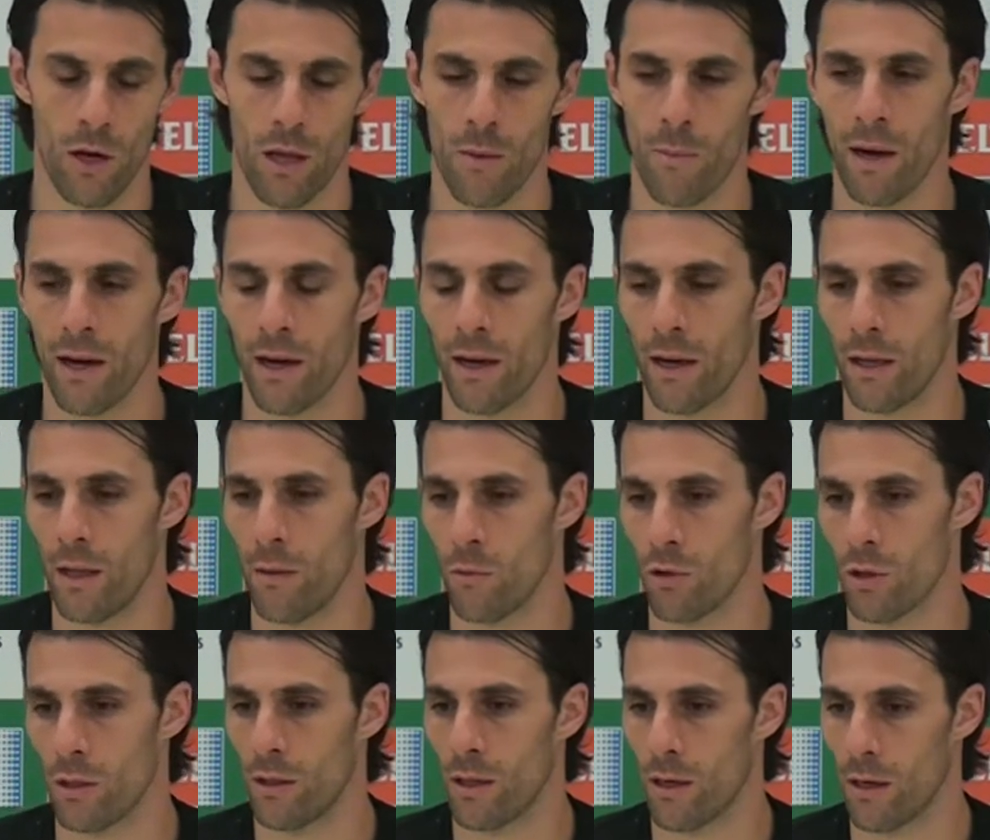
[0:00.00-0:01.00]
la imagen que
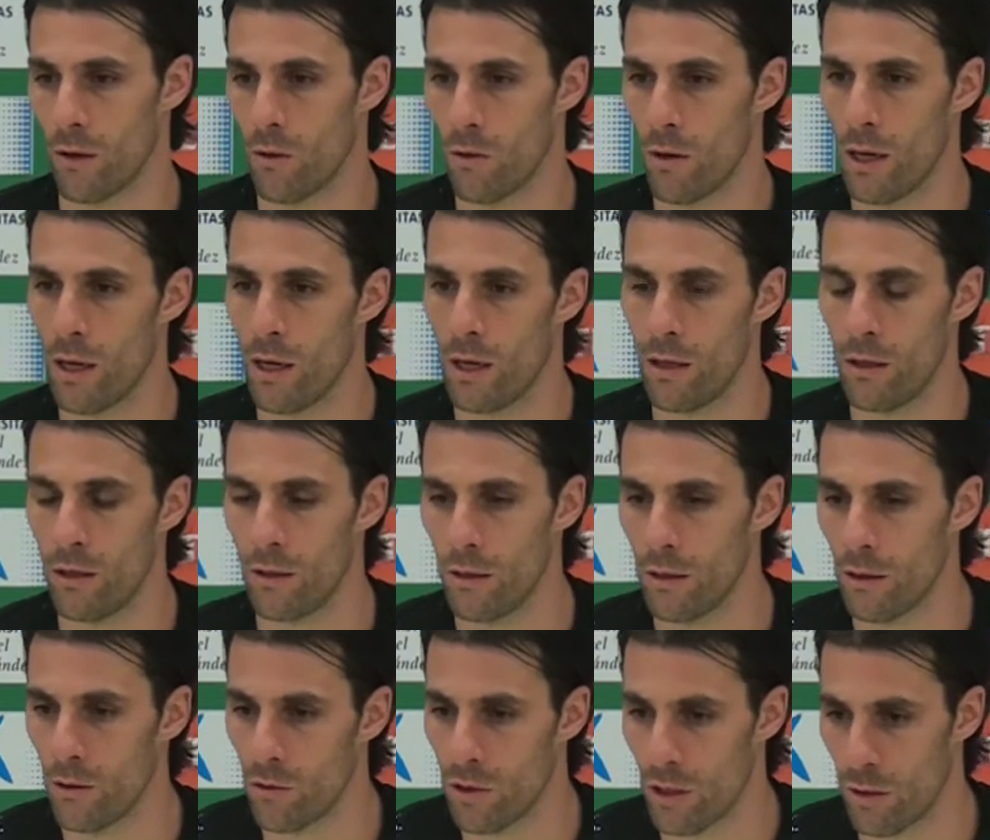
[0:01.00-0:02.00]
dimos en Tarragona,
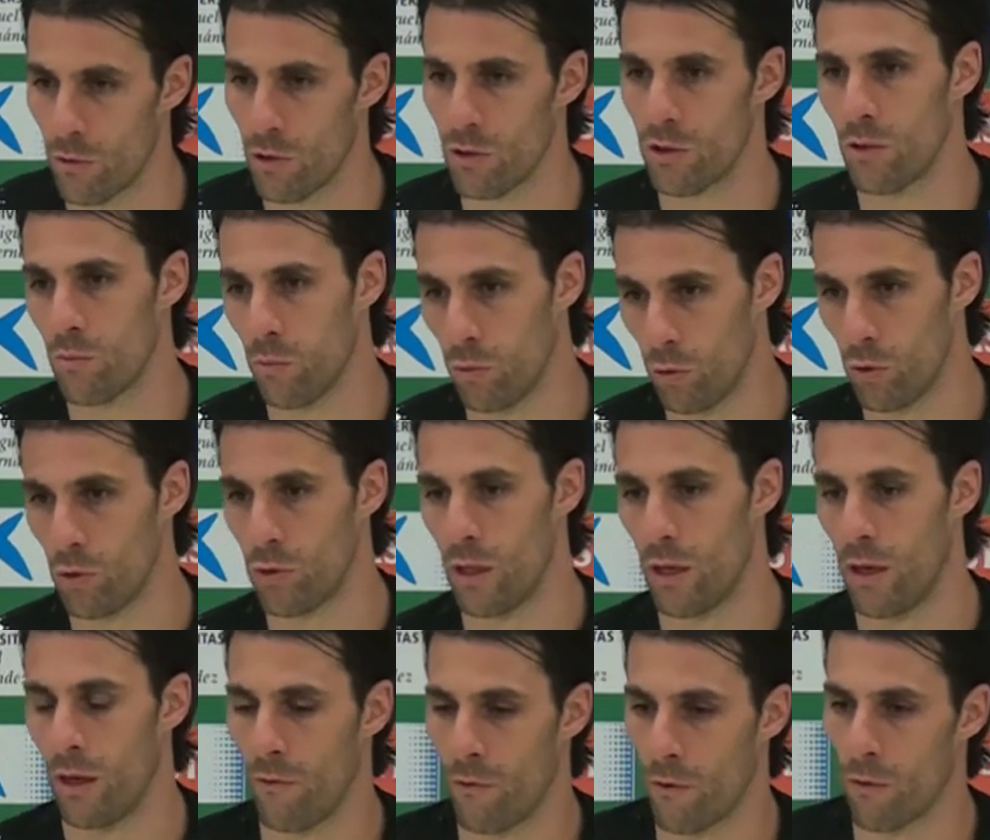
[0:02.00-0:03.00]
eh, conseguimos los tres puntos
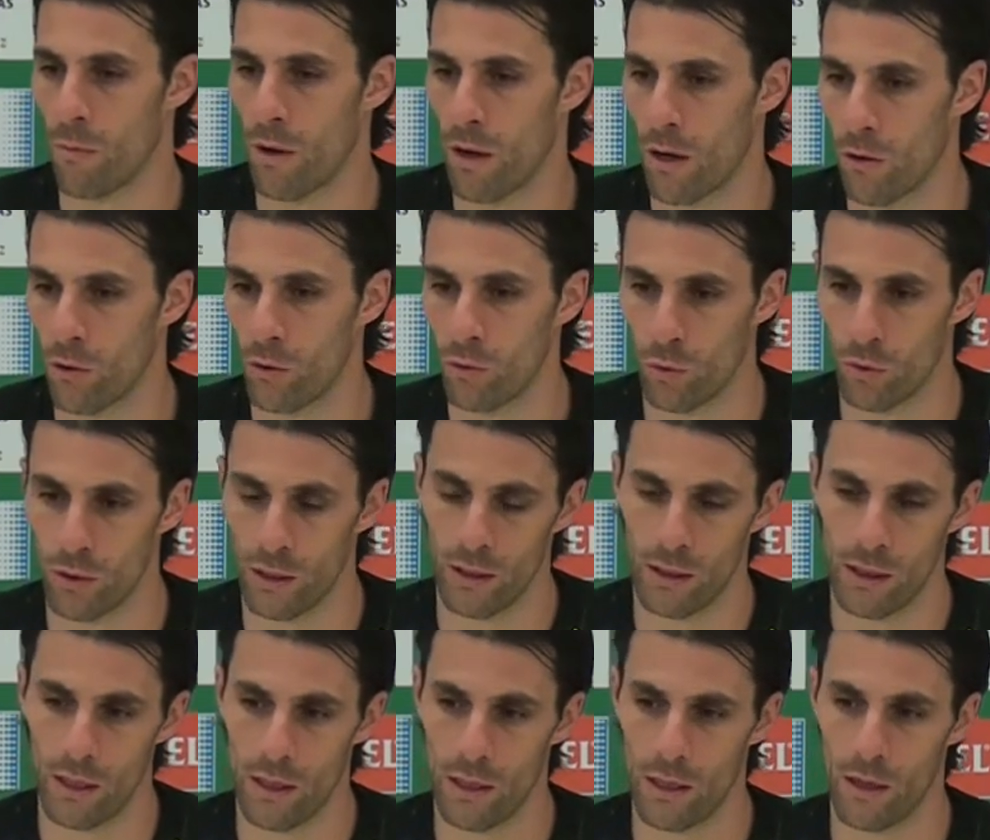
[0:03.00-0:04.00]
de forma
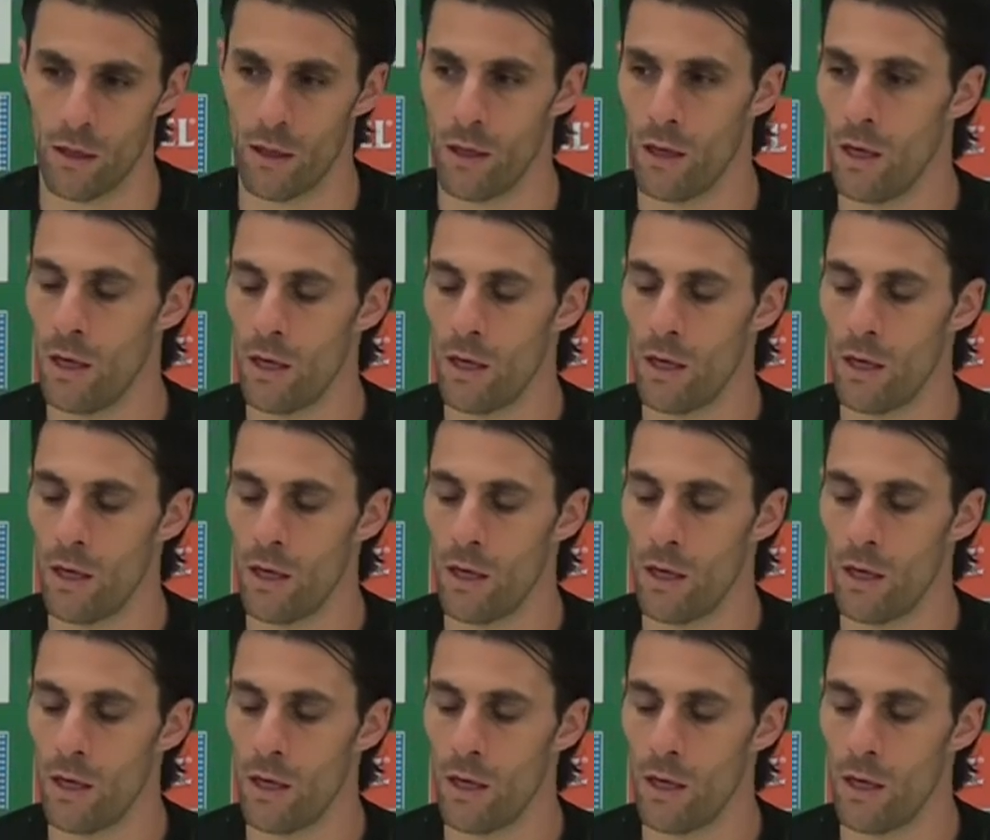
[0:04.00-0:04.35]
contundente y,